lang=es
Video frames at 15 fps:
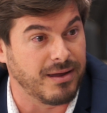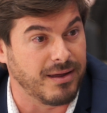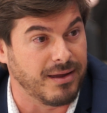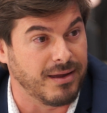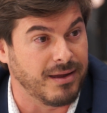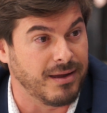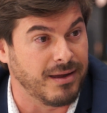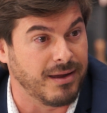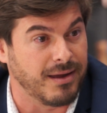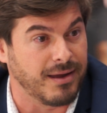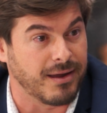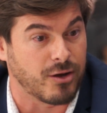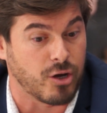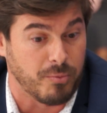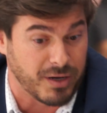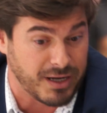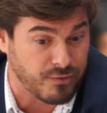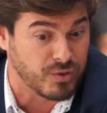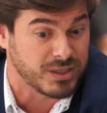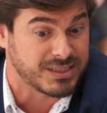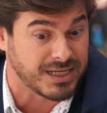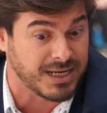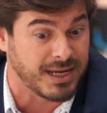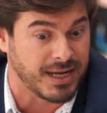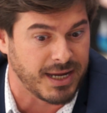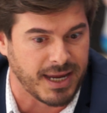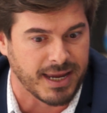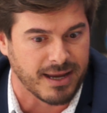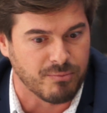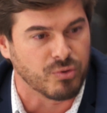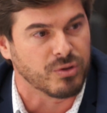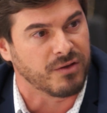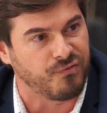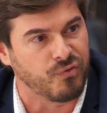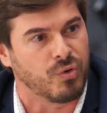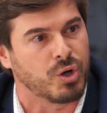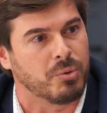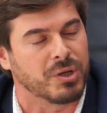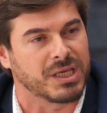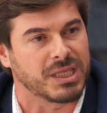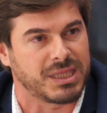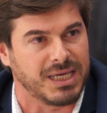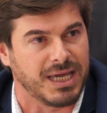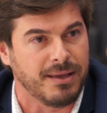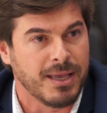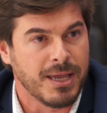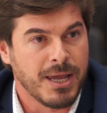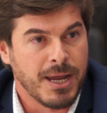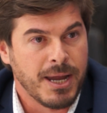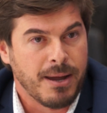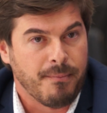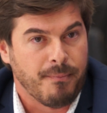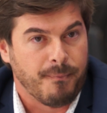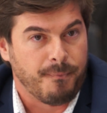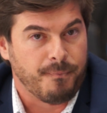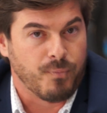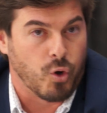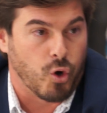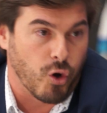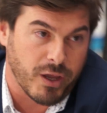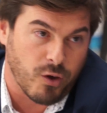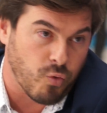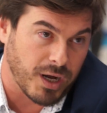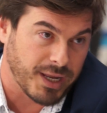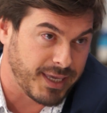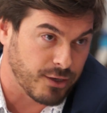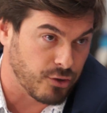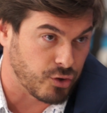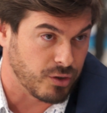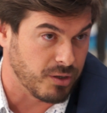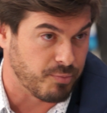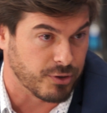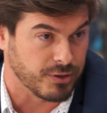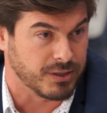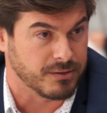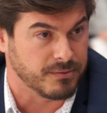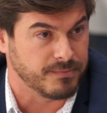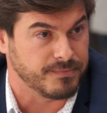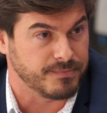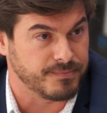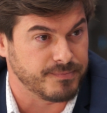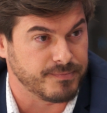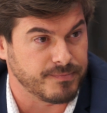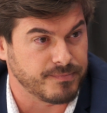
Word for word: eh, como la nuestra en el mundo del fútbol, como decía, o en cualquier otro deporte. ¿no? ¿Tienes